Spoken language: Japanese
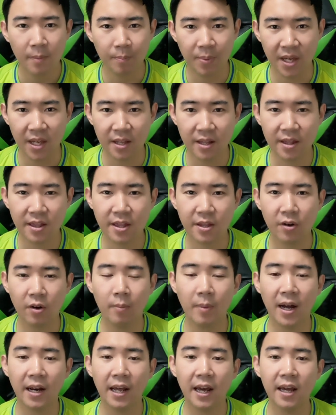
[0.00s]
ピンチ
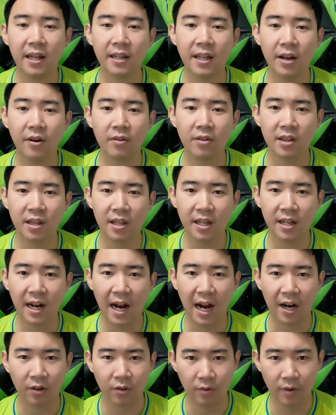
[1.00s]
を招いているシーン
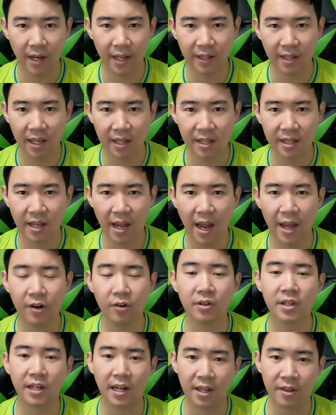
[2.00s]
が増えてきてい
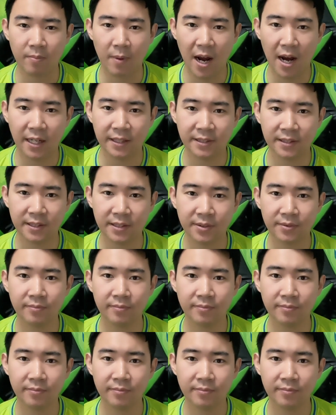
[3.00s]
る気がします。